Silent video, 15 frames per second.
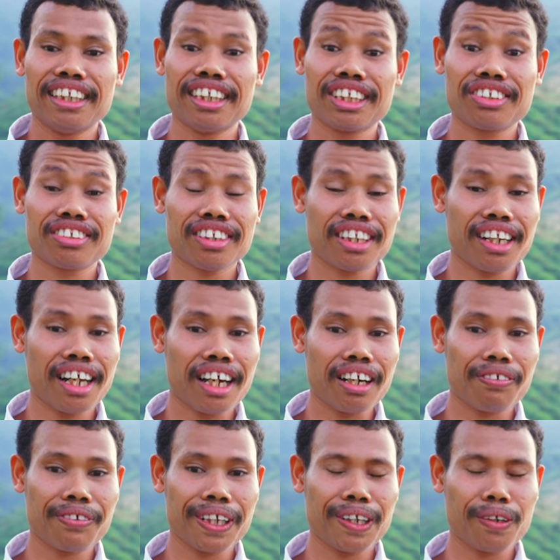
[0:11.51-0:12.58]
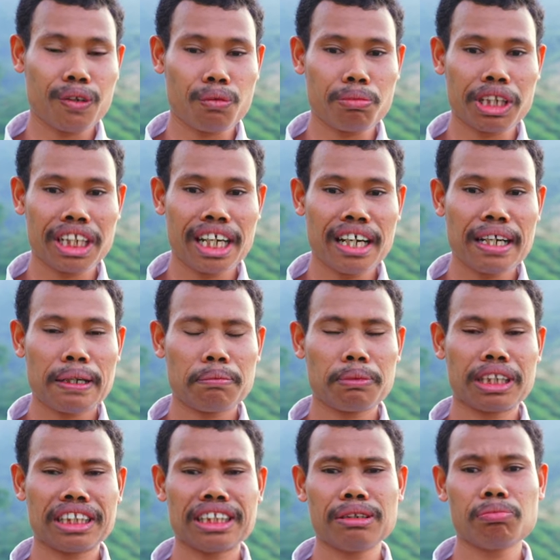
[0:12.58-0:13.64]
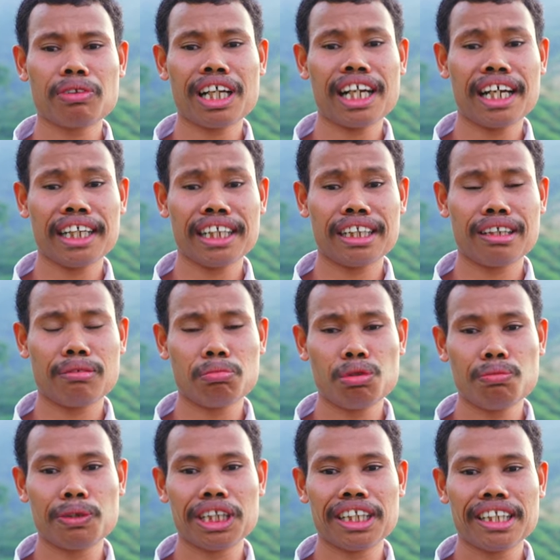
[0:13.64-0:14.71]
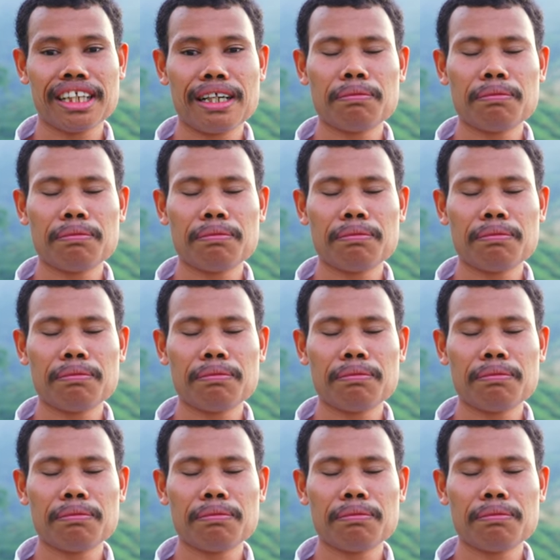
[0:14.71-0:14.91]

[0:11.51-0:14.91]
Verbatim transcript: Yesus adalah Alfa dan Omega, pencipta langit dan bumi,